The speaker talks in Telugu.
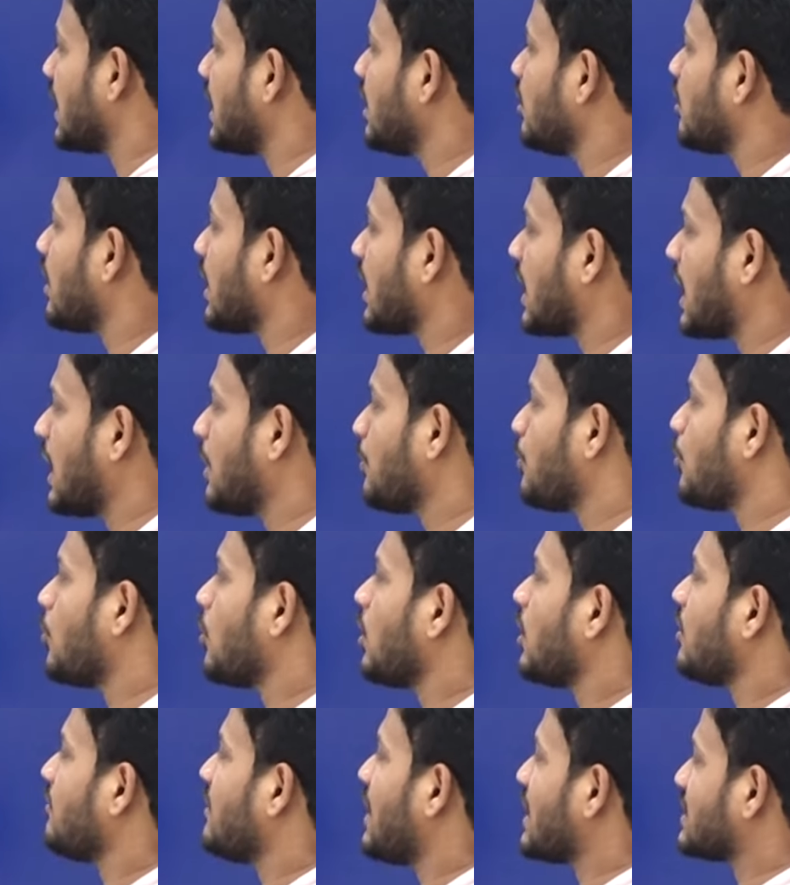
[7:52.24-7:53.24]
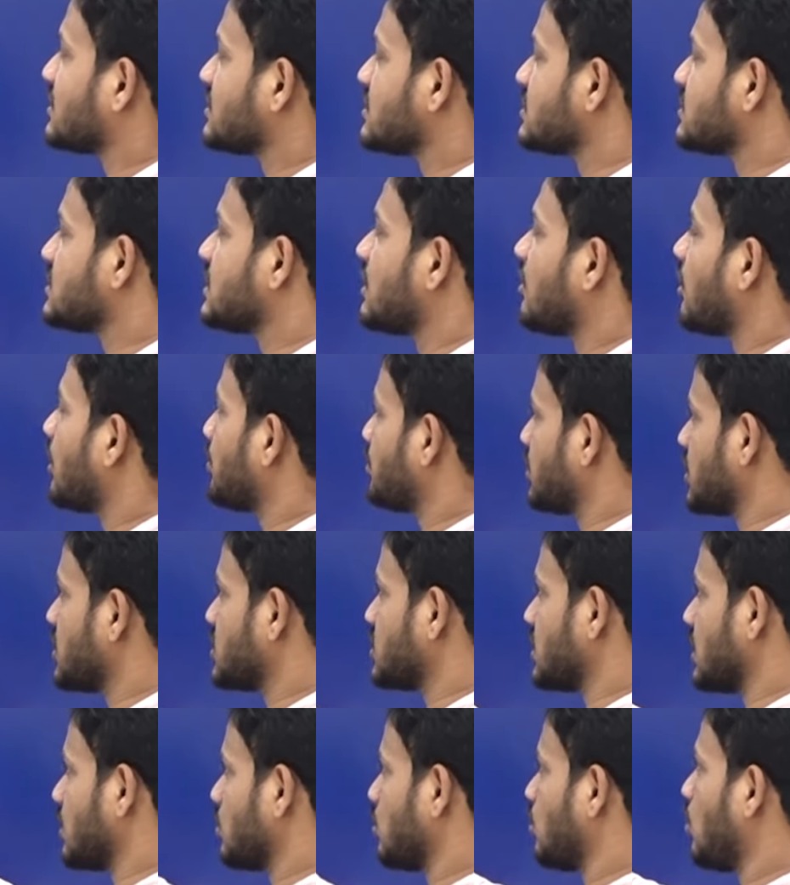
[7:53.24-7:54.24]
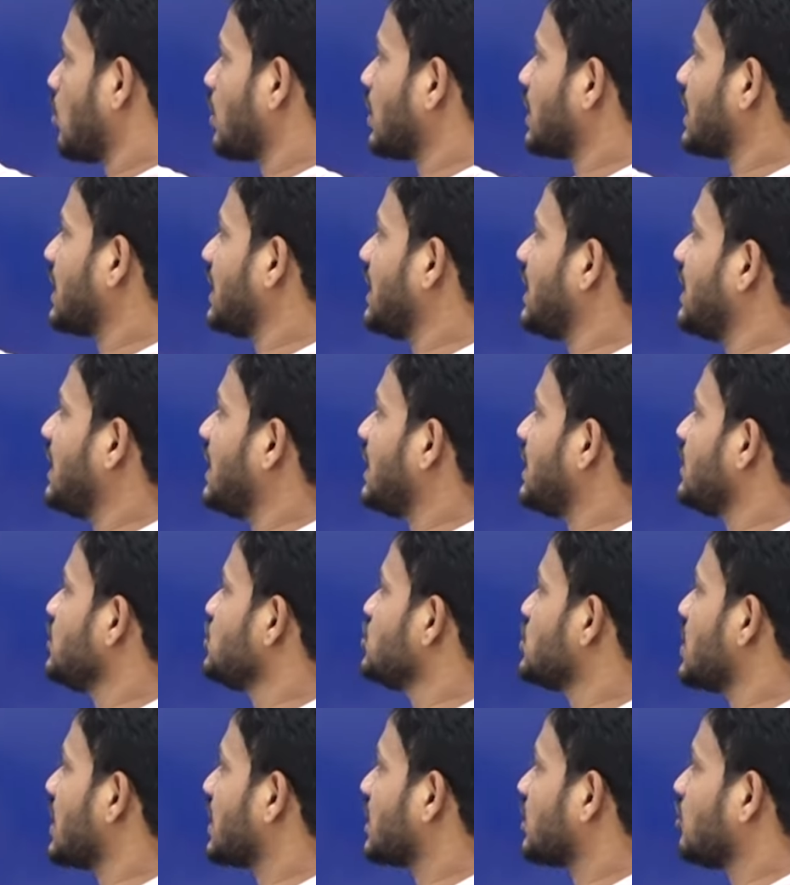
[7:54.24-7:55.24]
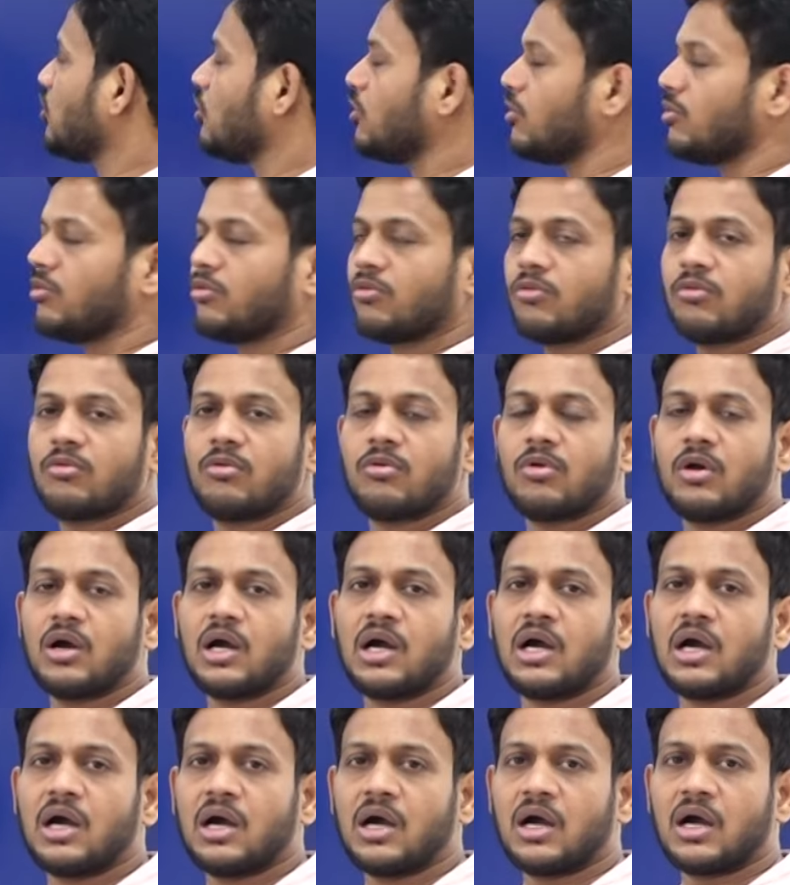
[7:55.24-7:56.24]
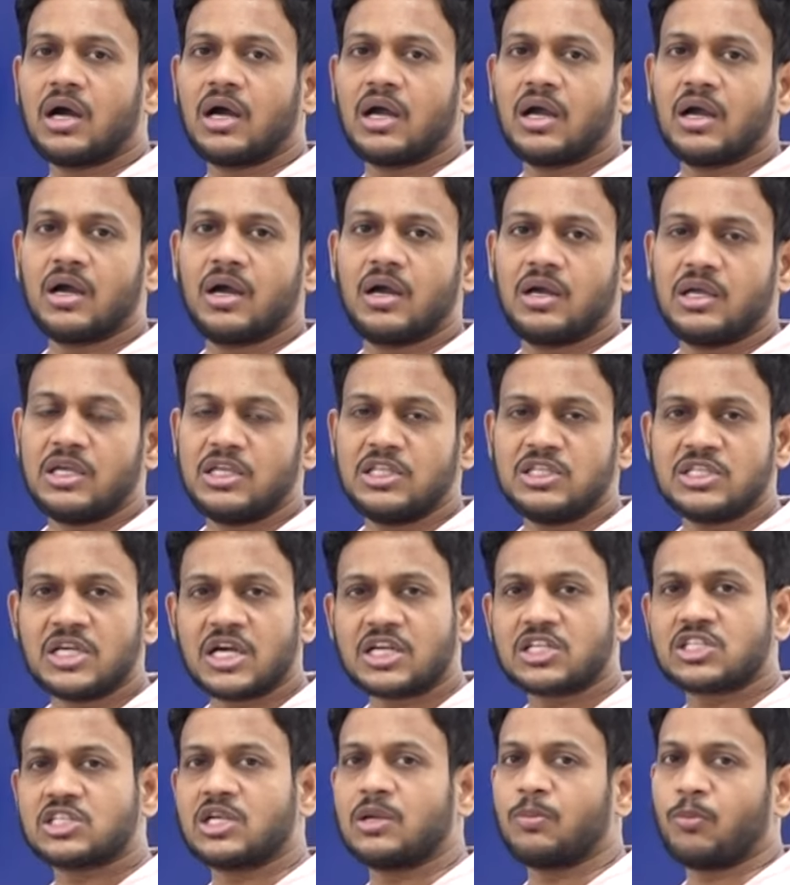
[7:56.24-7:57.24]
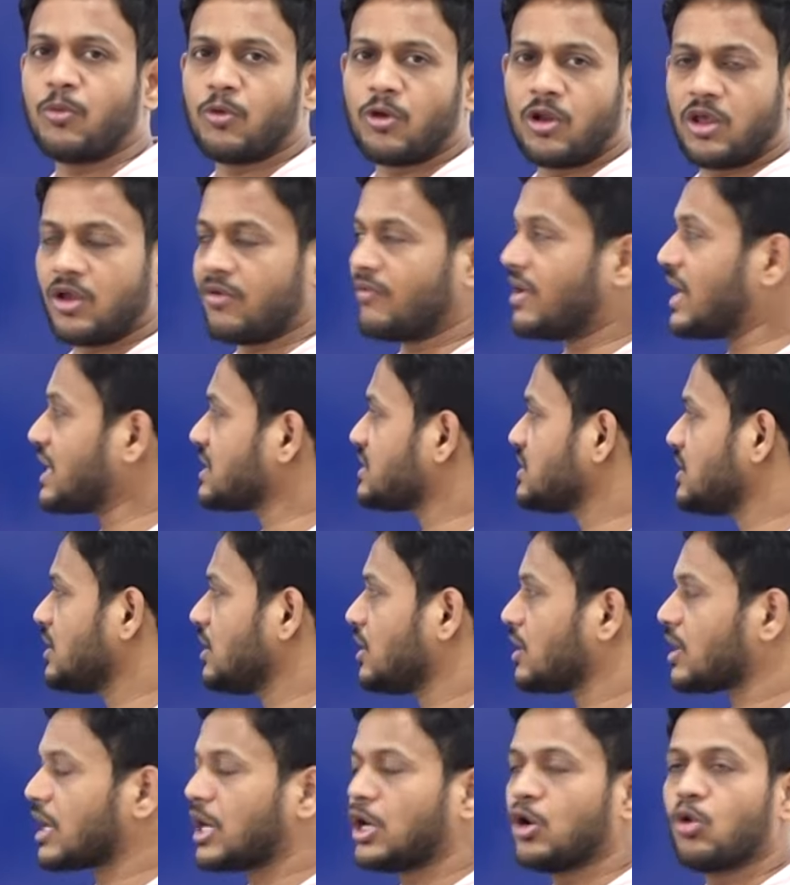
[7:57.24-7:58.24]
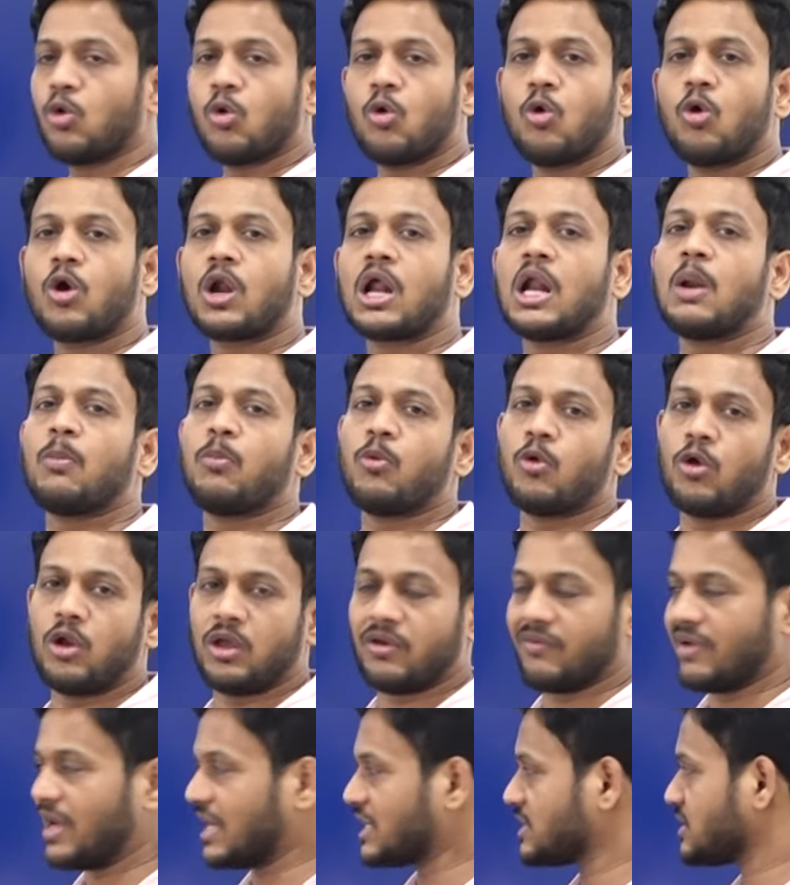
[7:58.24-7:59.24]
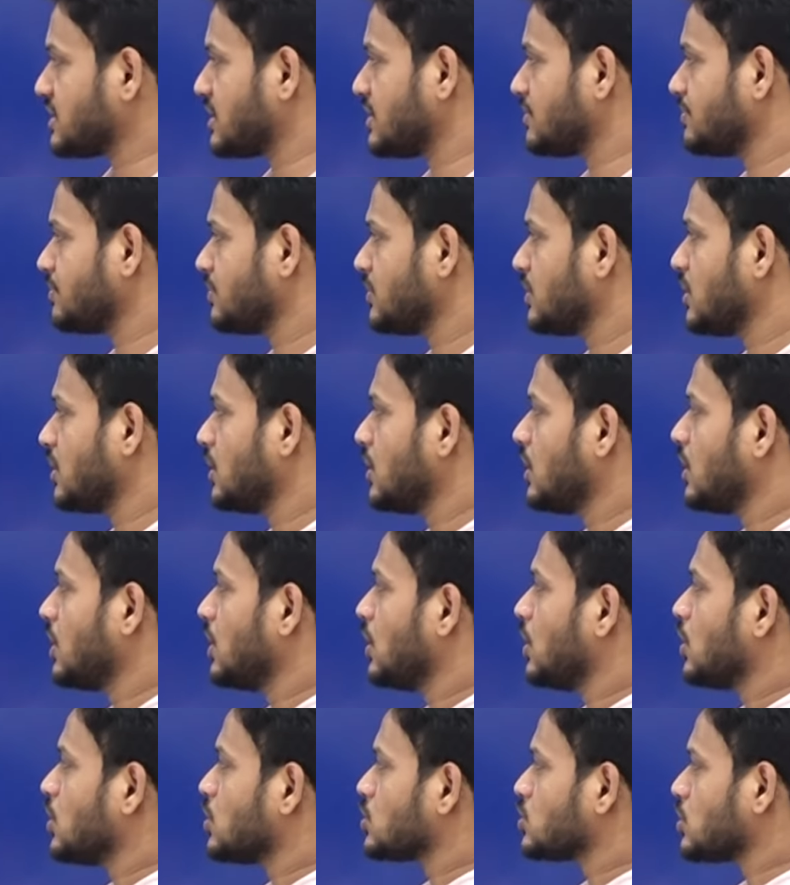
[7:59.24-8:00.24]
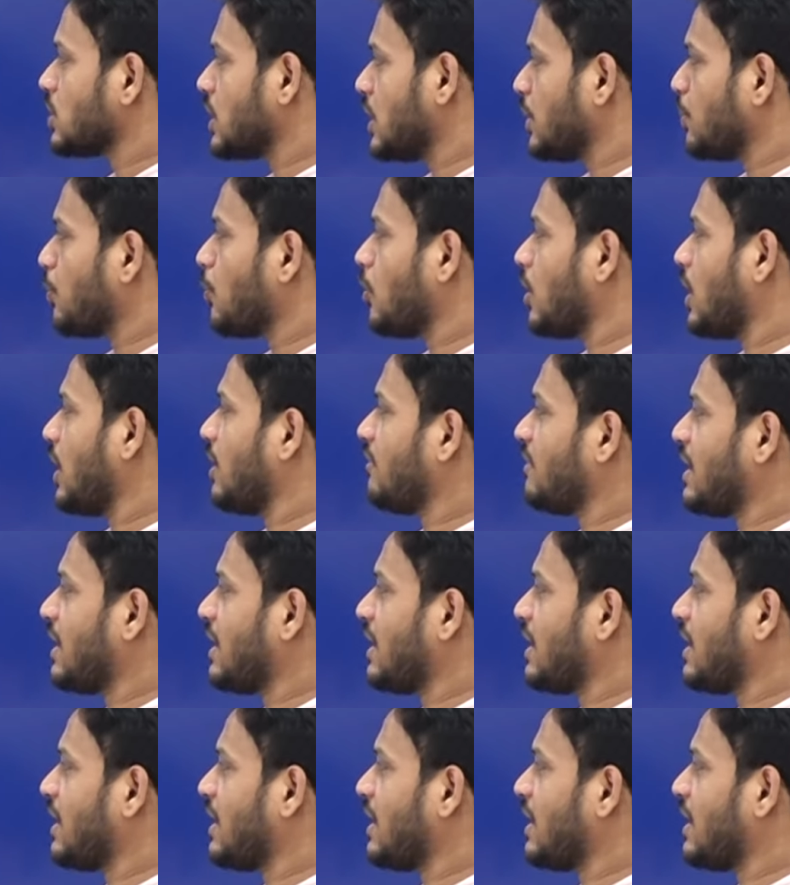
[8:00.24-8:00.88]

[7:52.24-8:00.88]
రెండు రకాల పోలియో వ్యాక్సిన్స్ డెవలప్ చేశారు ఒకటి ఇంజెక్టివ్ ఇంజెక్షన్ పోలియో వ్యాక్సిన్ రెండు ఓరల్ పోలియో వ్యాక్సిన్ సో ఈ పోలియో